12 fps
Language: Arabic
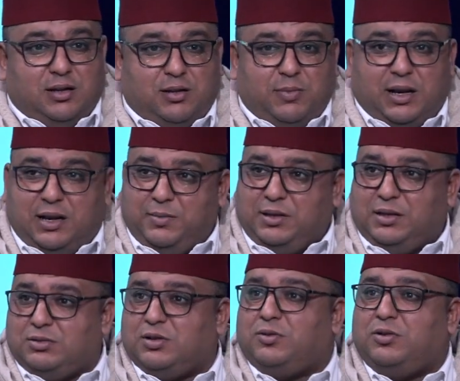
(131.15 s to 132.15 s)
المعلمين
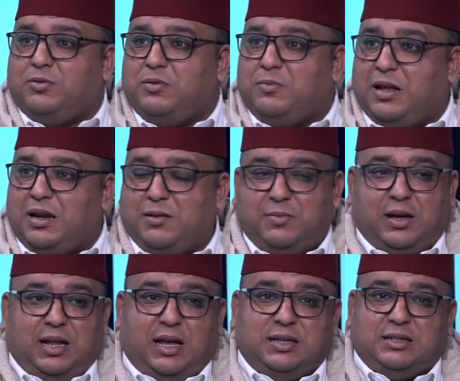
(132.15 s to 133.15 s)
ديالهم تنقولوا المعلم
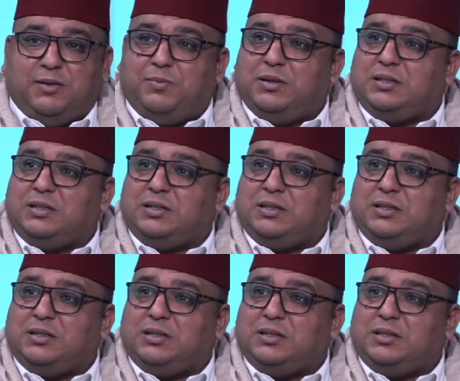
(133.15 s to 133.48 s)
على حسب